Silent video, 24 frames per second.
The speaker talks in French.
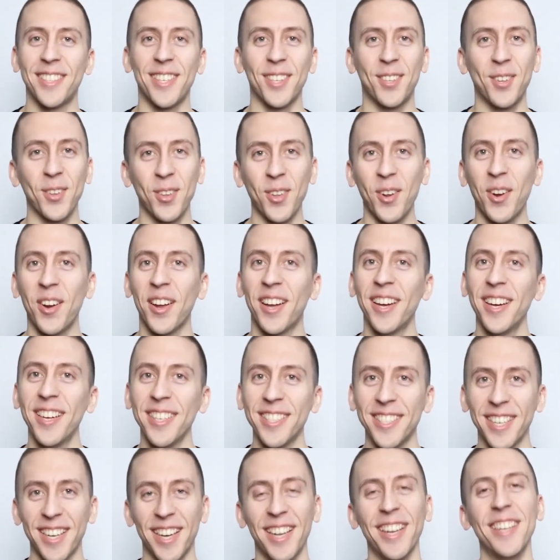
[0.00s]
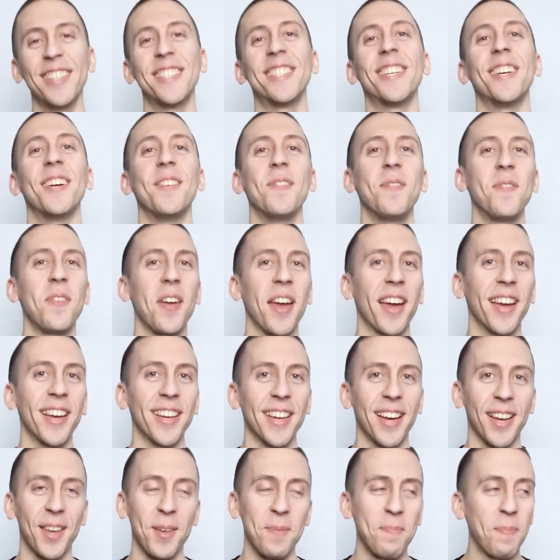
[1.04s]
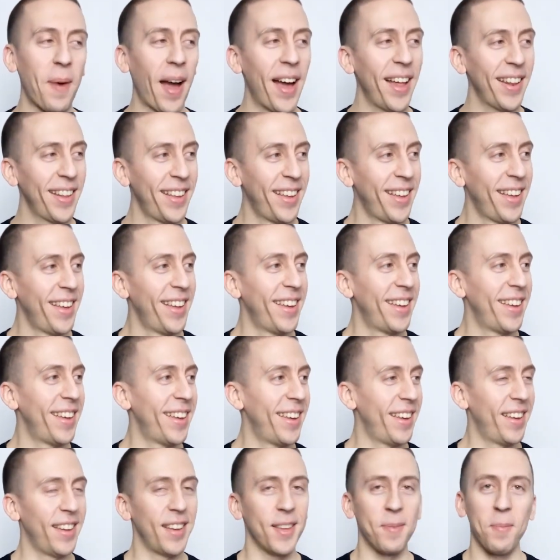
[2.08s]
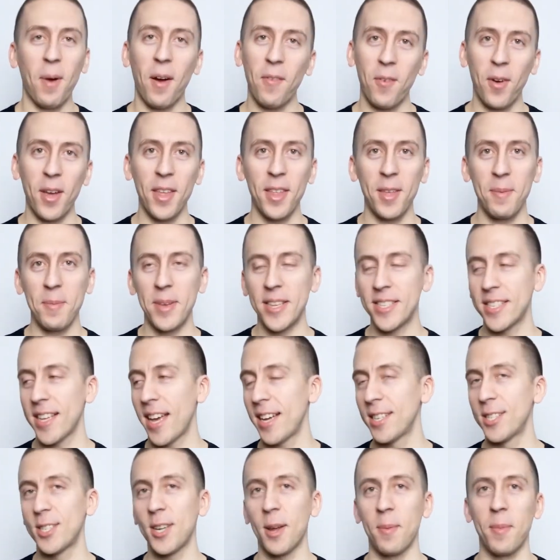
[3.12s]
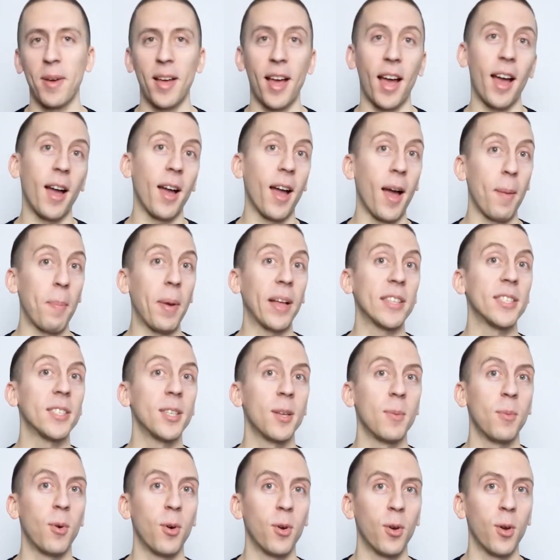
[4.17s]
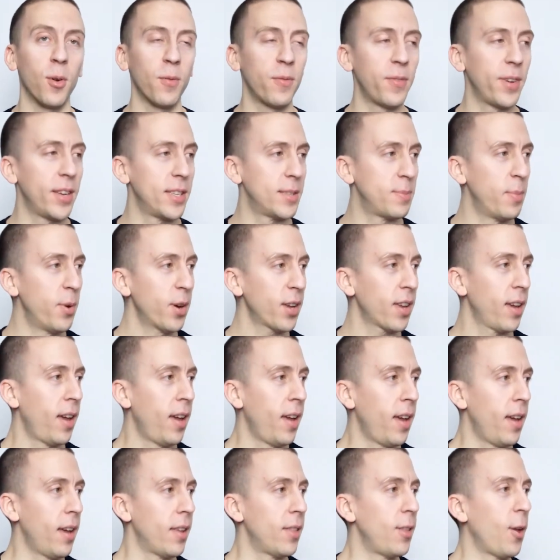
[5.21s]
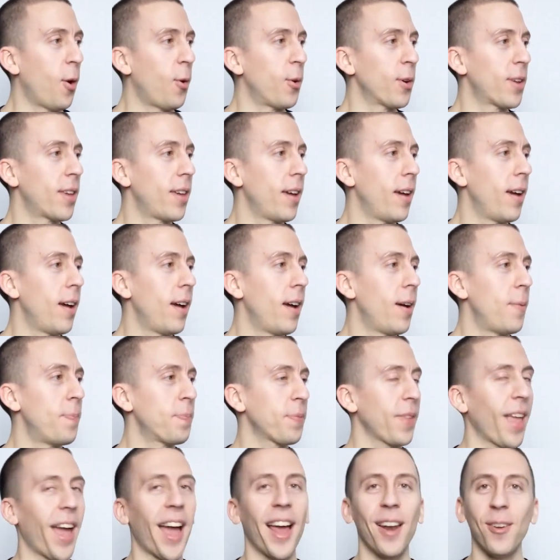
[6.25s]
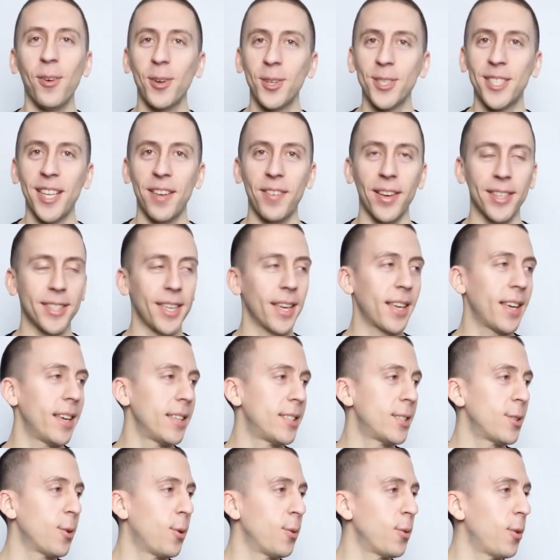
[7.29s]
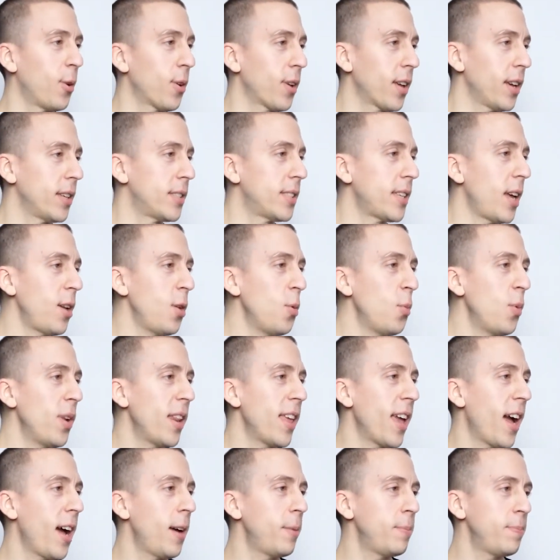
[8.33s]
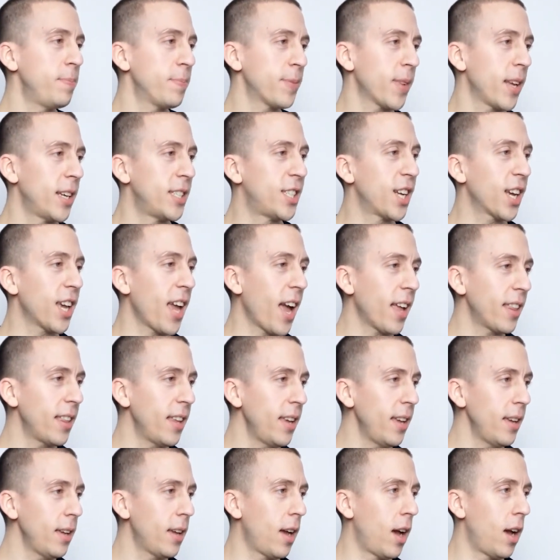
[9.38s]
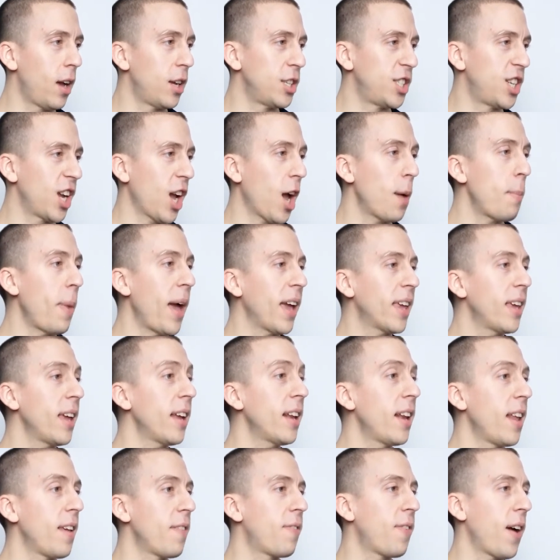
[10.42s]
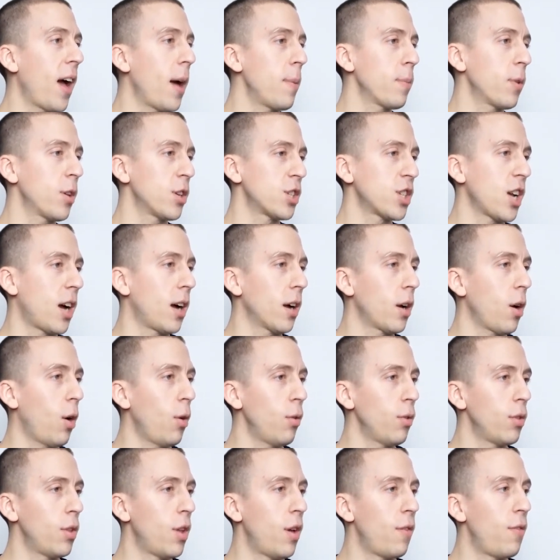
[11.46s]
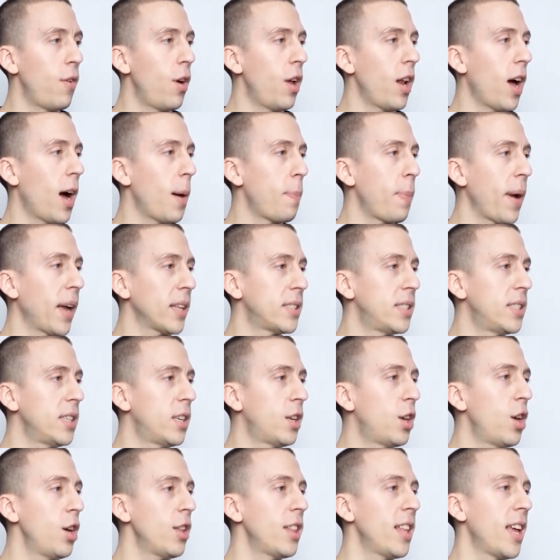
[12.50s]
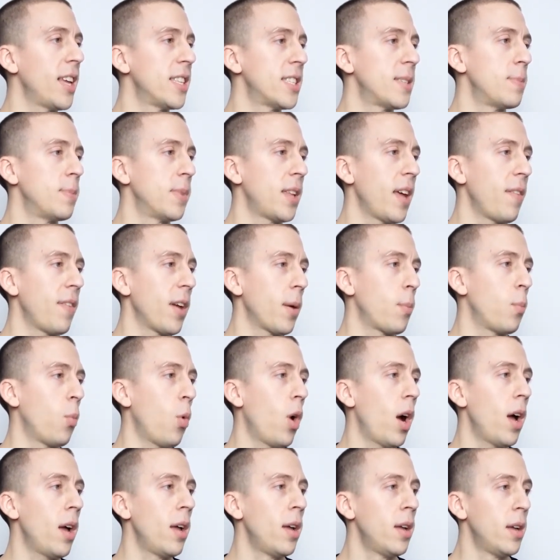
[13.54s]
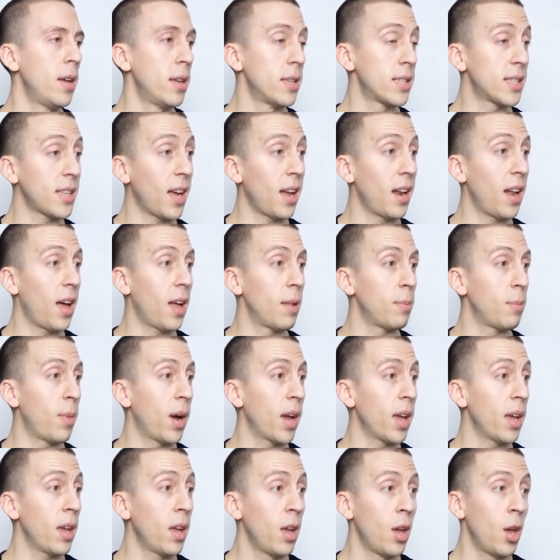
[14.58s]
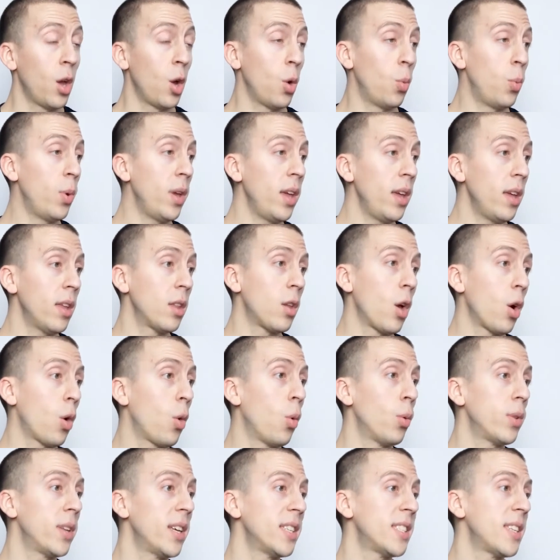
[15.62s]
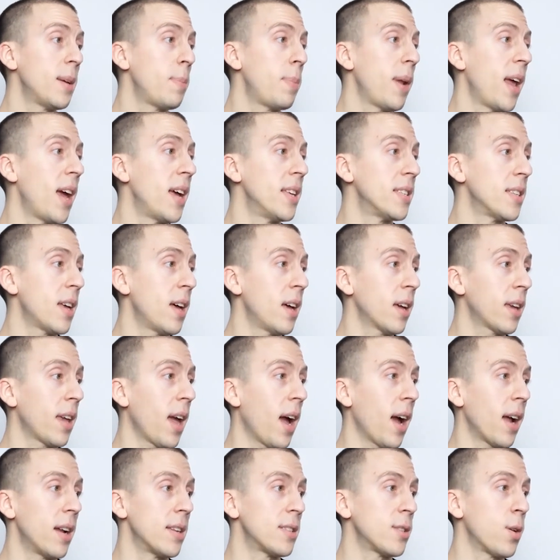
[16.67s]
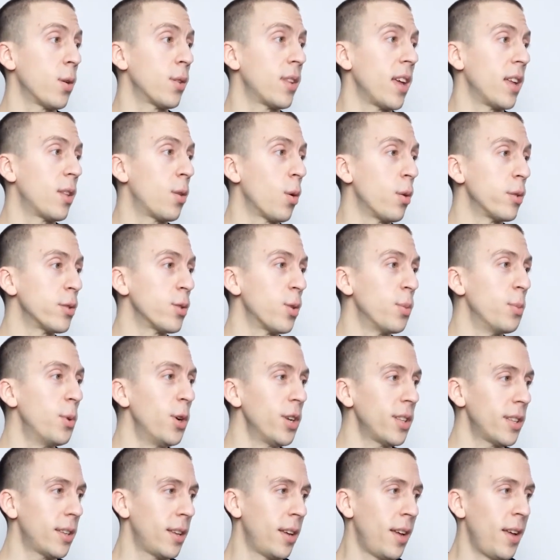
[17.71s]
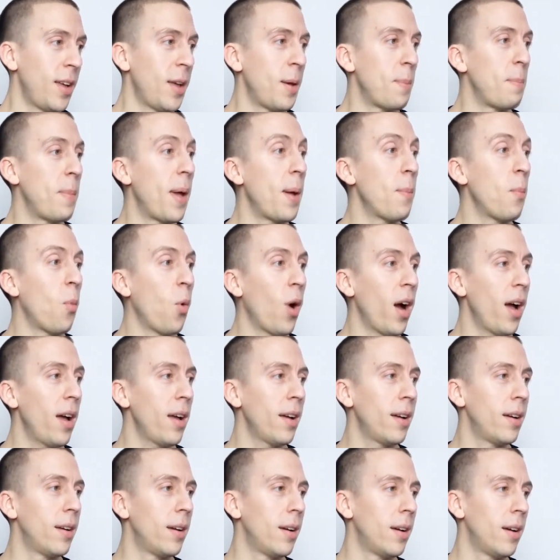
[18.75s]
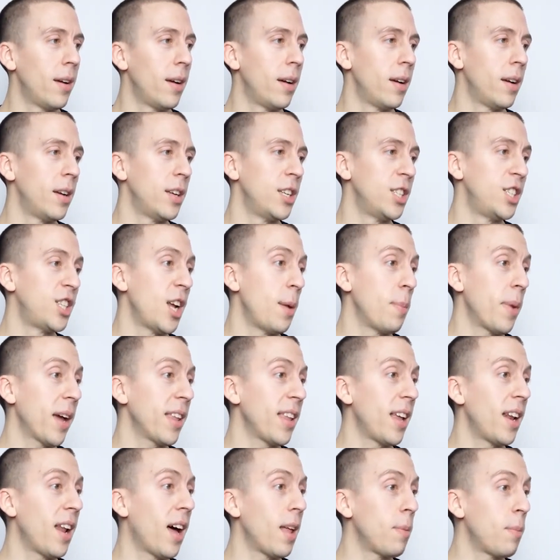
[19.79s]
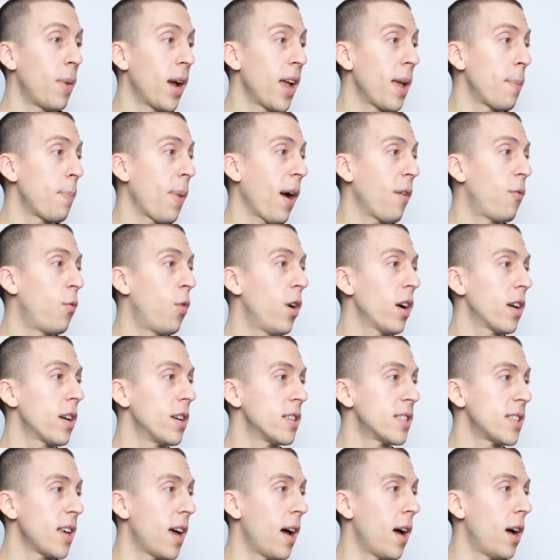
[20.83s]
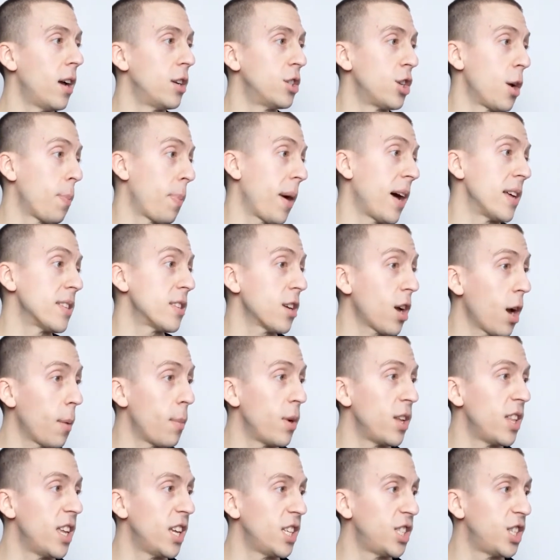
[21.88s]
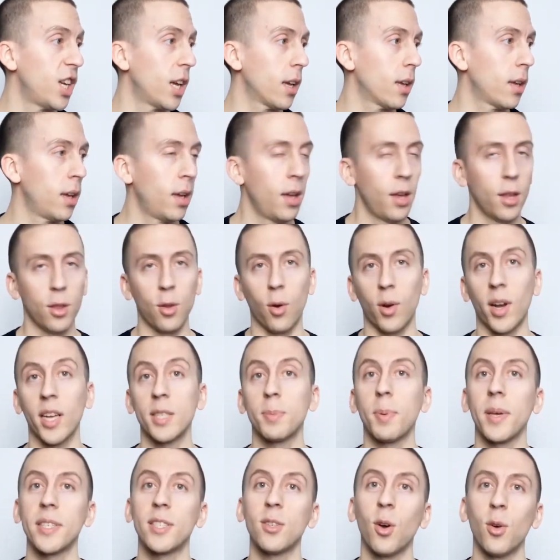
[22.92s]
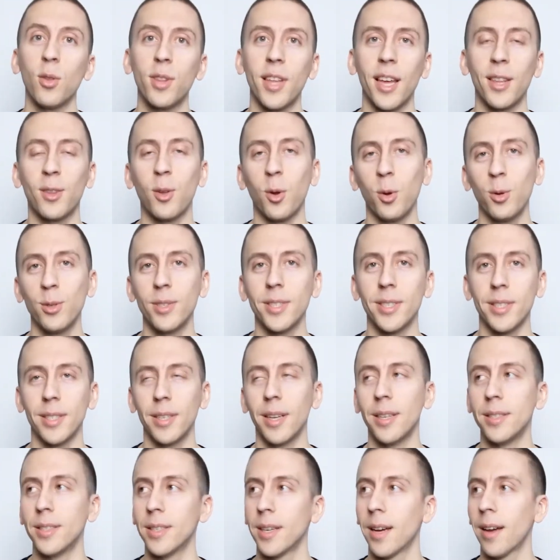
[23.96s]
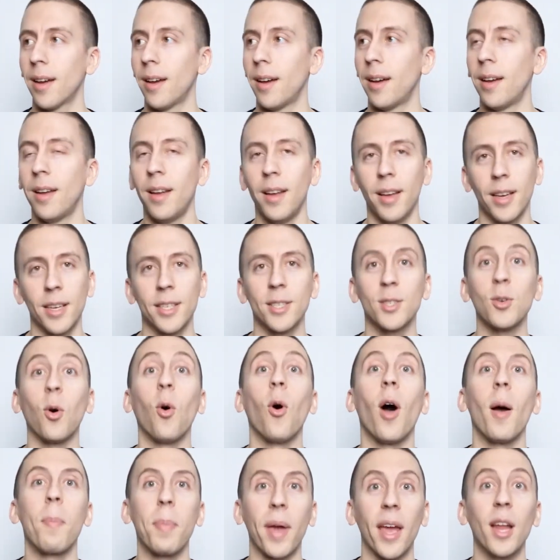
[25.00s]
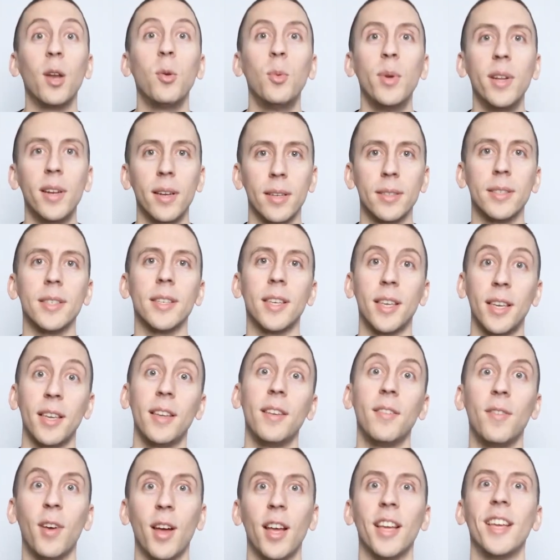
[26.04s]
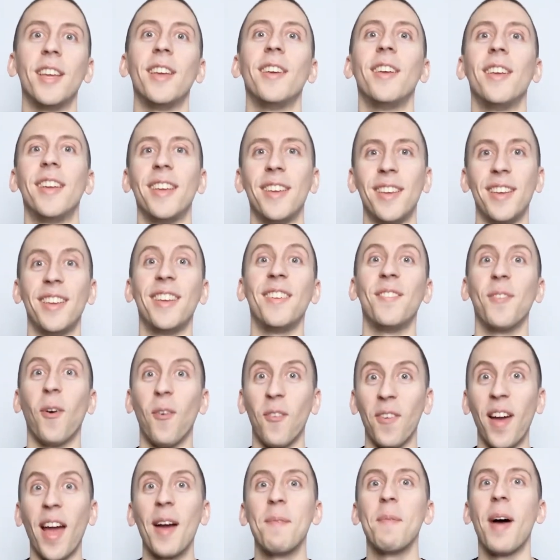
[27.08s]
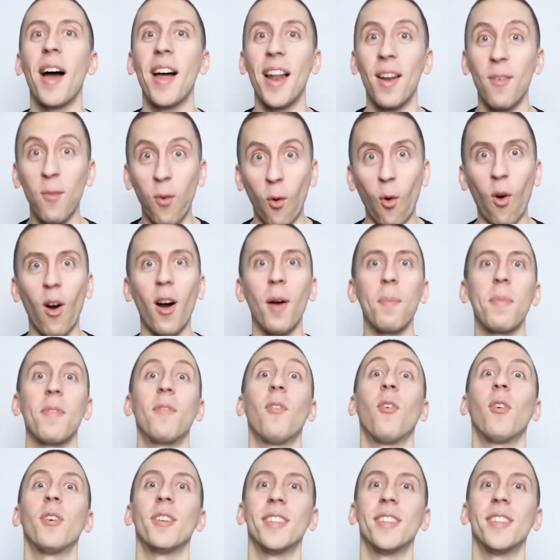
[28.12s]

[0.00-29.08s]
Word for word: c'est, tout un gars, ce gars-là, je me ferai quand il me parle. Euh, il m'a envoyé des messages justement à, à partir de mon groupe Facebook. Donc, allons-y avec sa question. Donc, salut William. J'ai regardé, j'ai remarqué que les femmes que je rencontre ne veulent en partie que de l'intimité avec moi, sans lendemain. Oui, d'un côté, c'est plaisant car elles sont têteuses au bout. Mais moi, euh, j'aimerais des lendemains et parfois que ça, je prends ça comme un échec. Donc, l'expression têteuse, c'est de dire euh, qu'ils sont après lui, qu'ils ils, vont vraiment le voir, puis